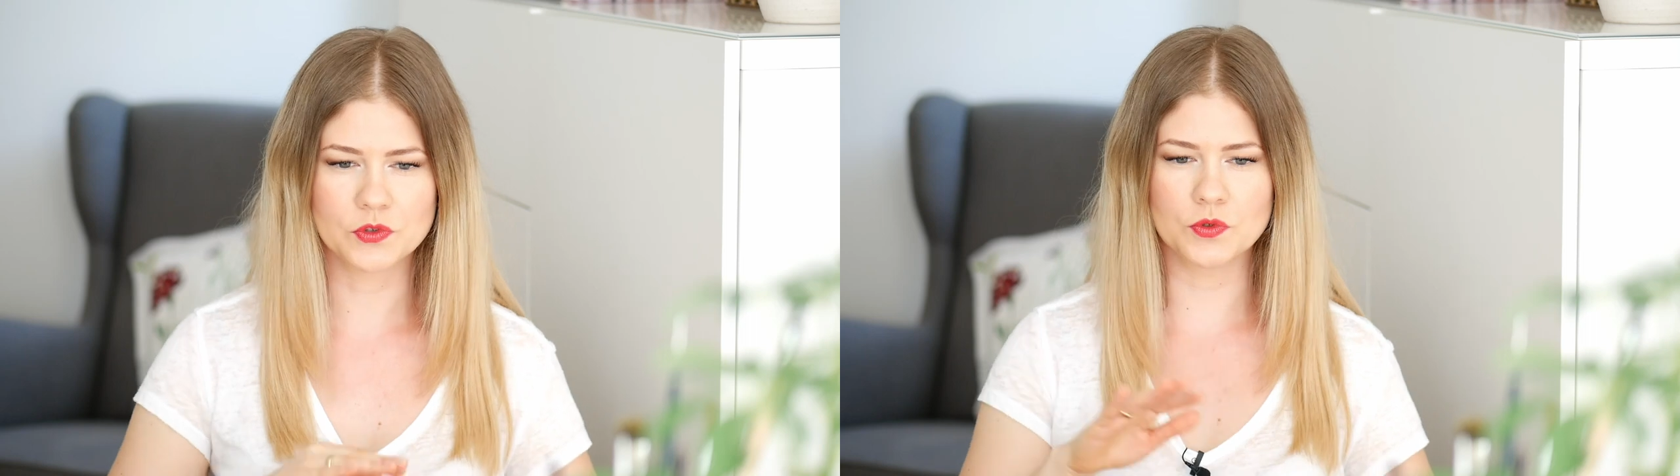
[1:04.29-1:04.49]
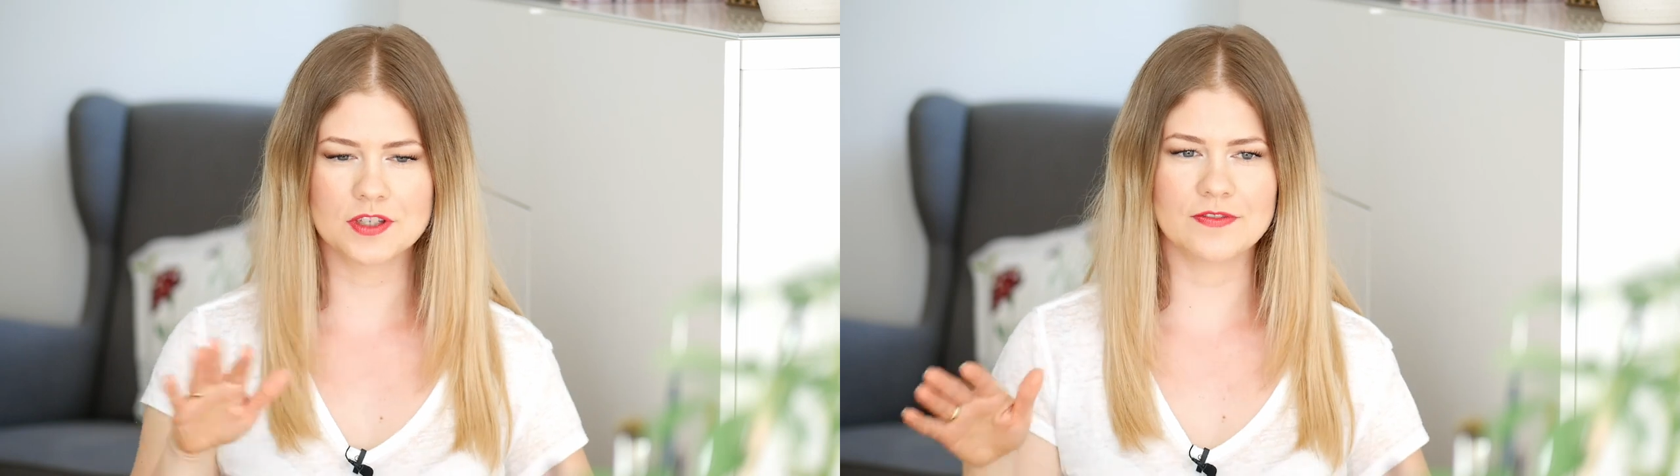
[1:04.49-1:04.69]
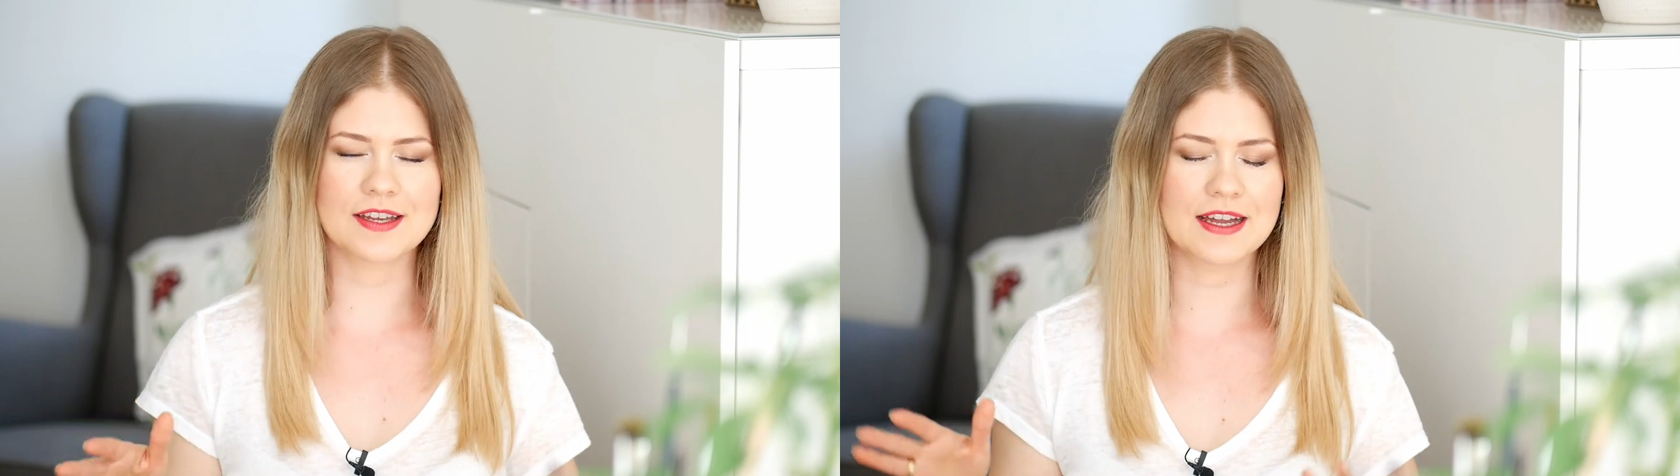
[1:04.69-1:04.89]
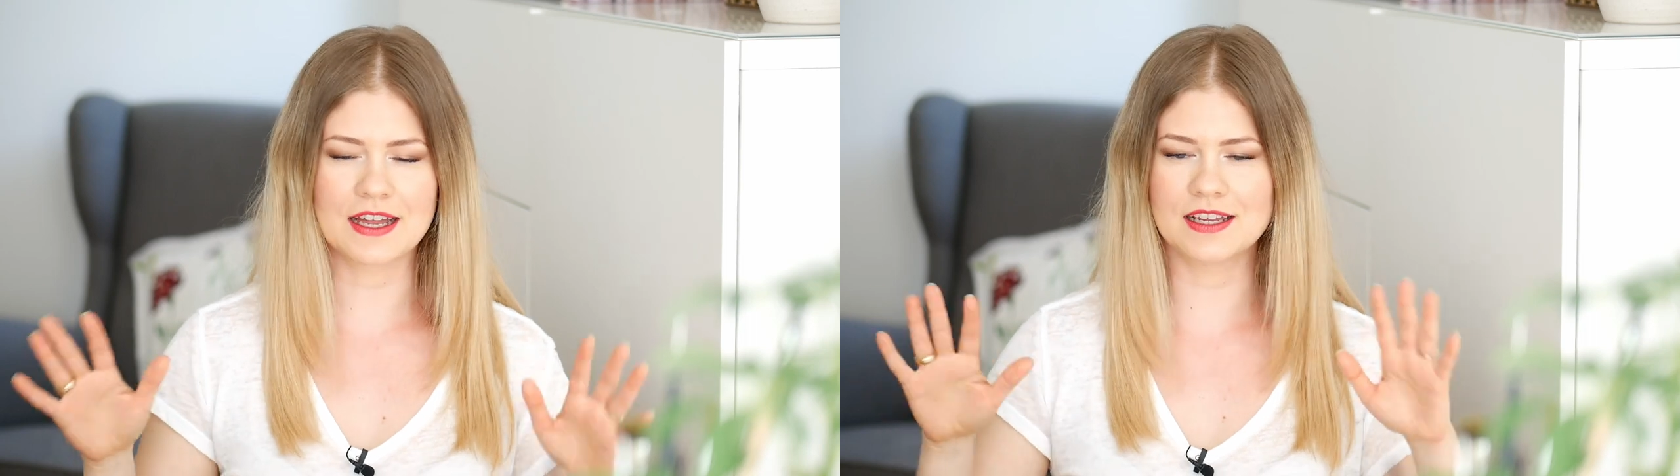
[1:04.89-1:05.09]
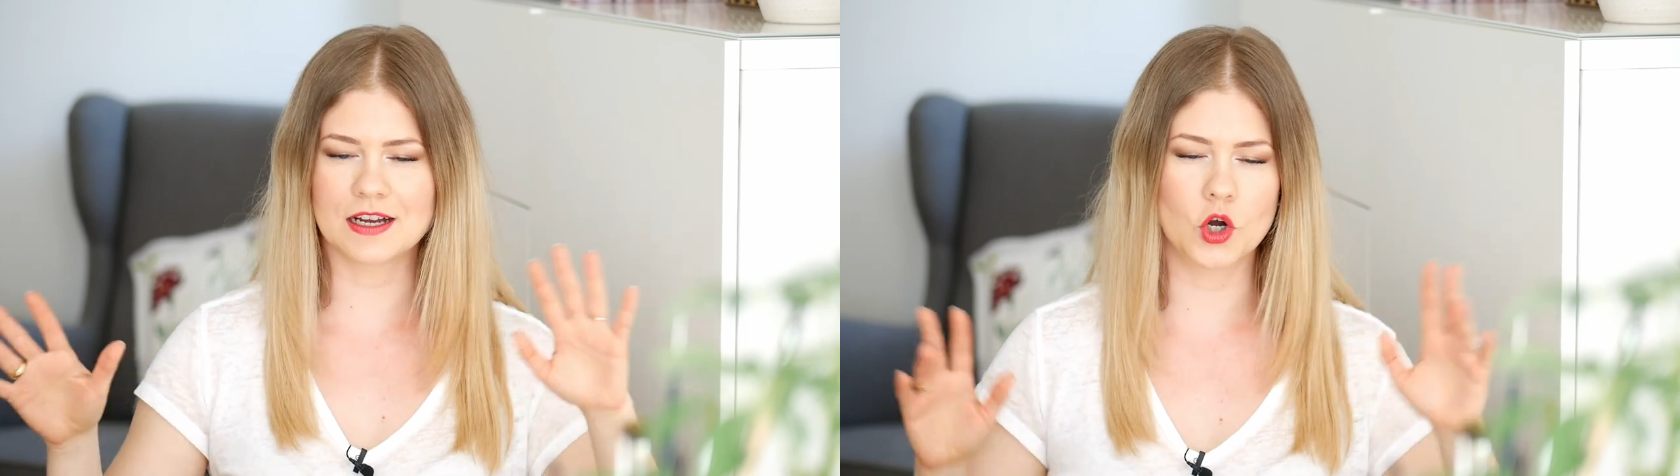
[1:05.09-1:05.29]
durchweg
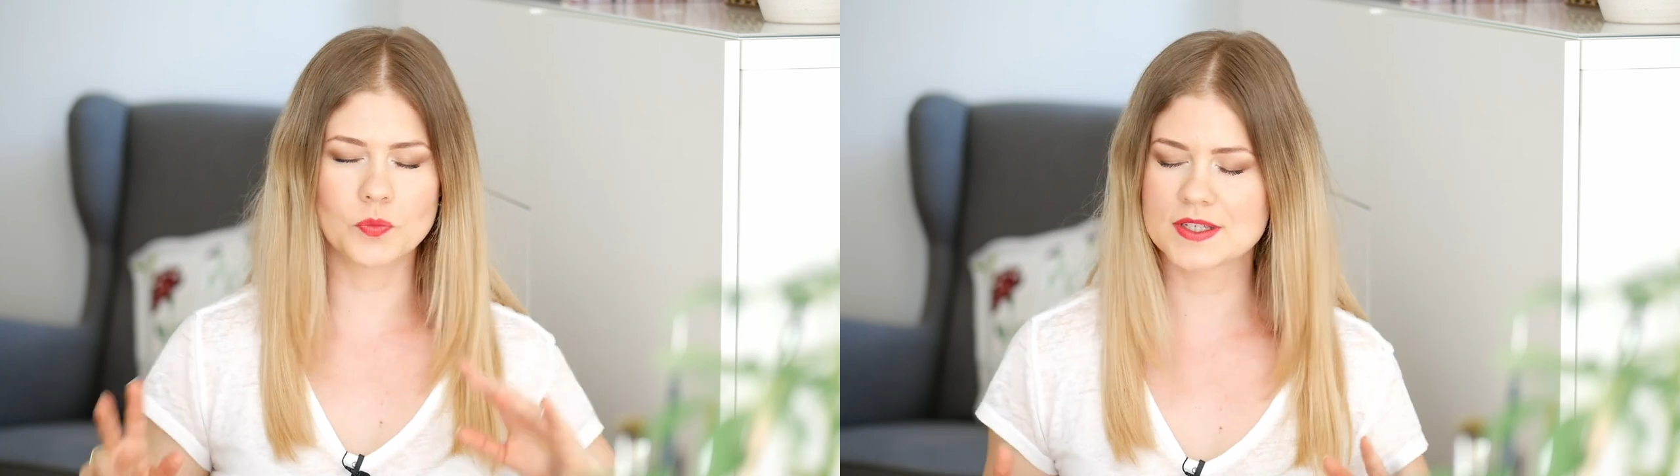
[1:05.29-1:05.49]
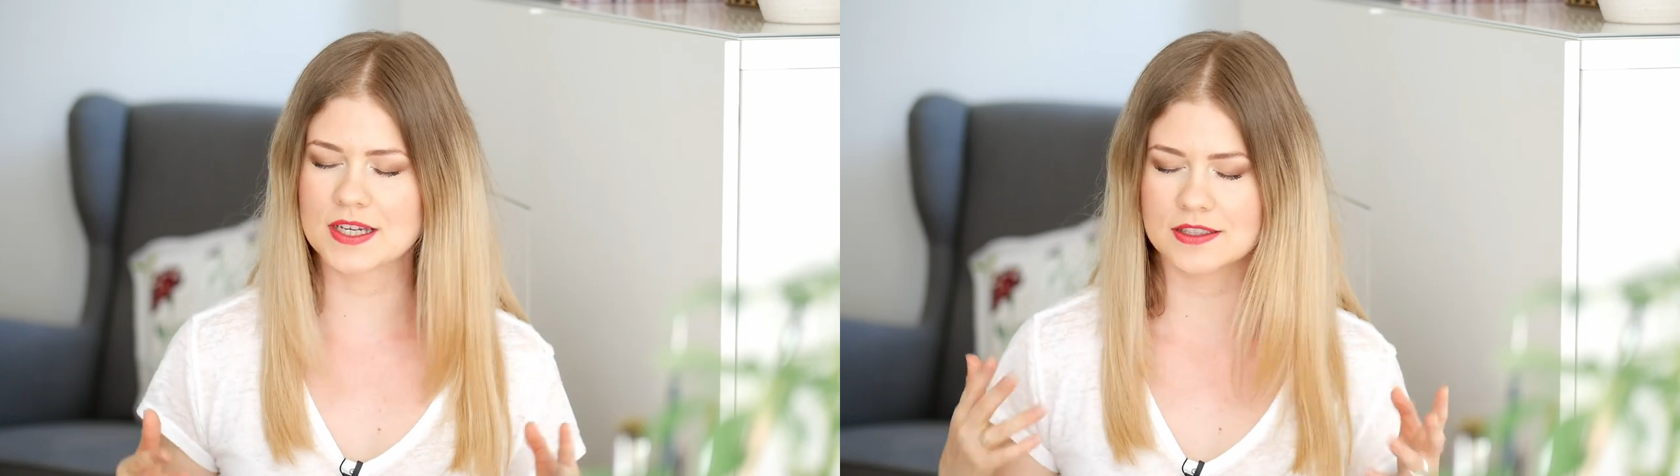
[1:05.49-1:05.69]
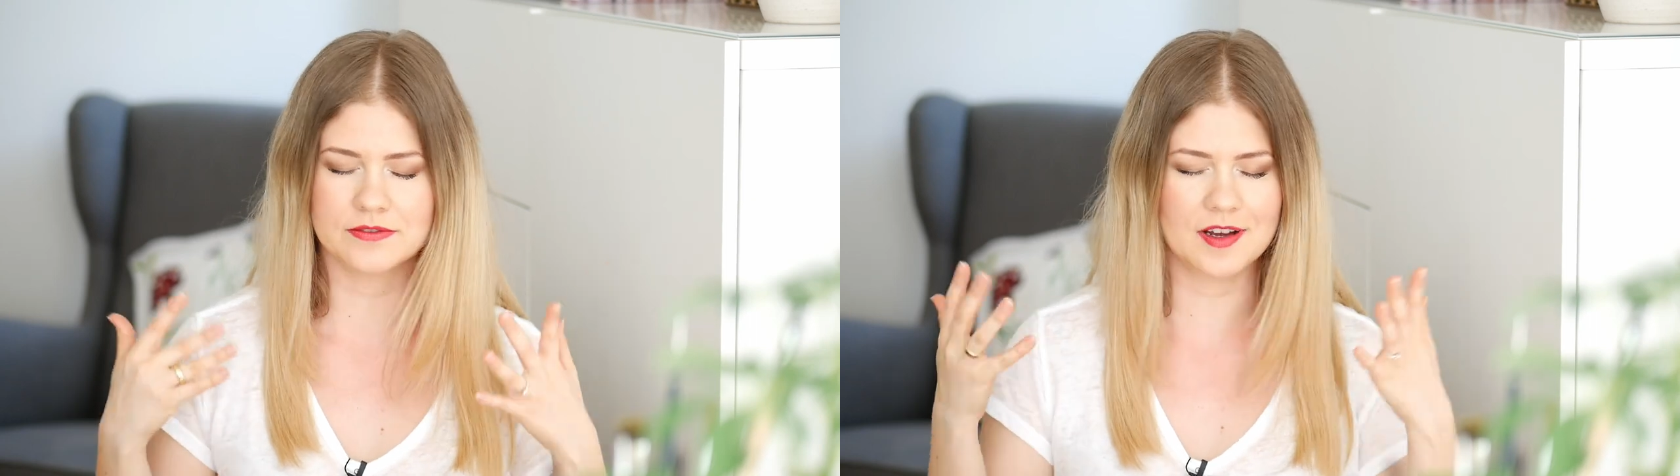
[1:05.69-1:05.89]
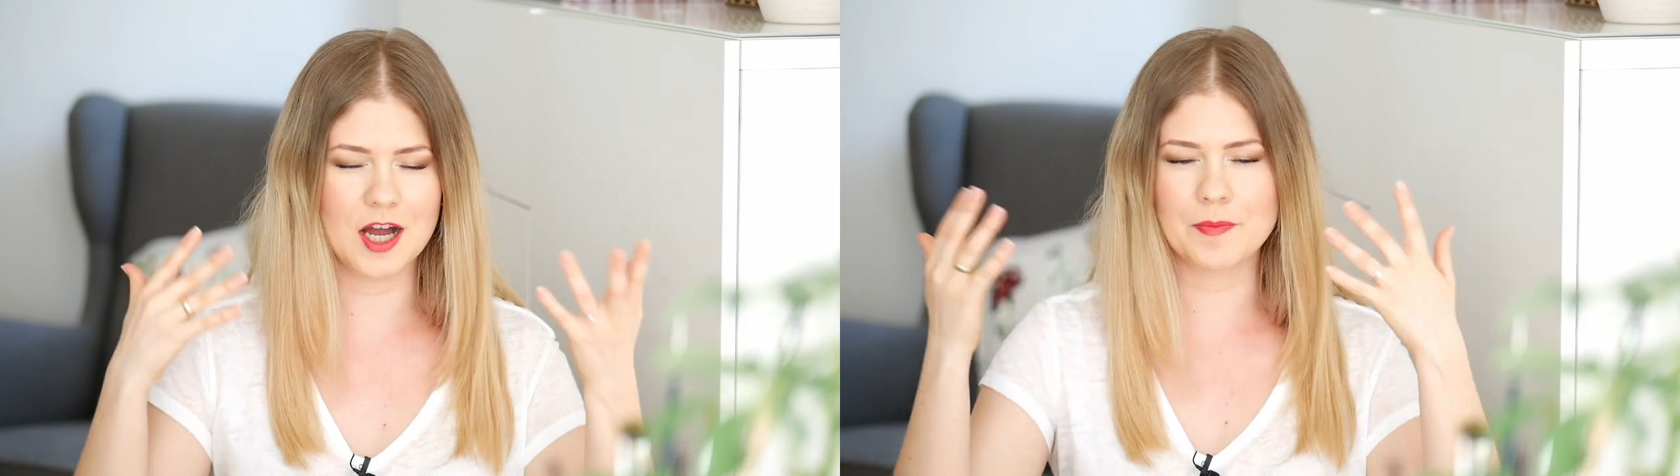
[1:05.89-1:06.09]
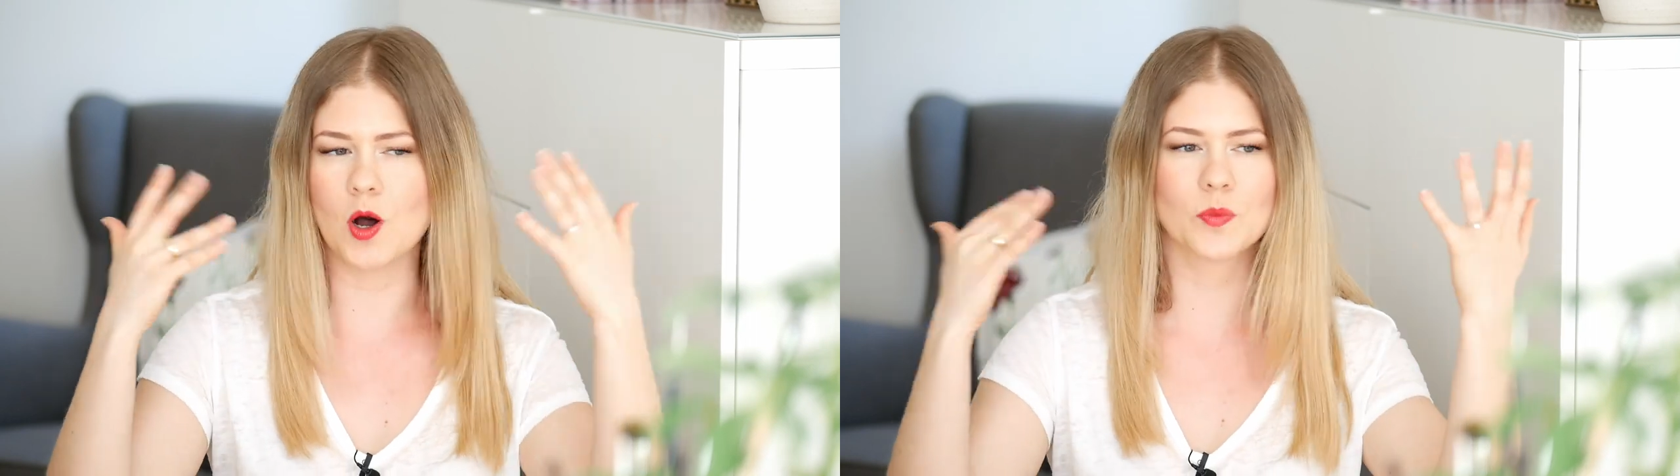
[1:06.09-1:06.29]
alle Hauptsache warm,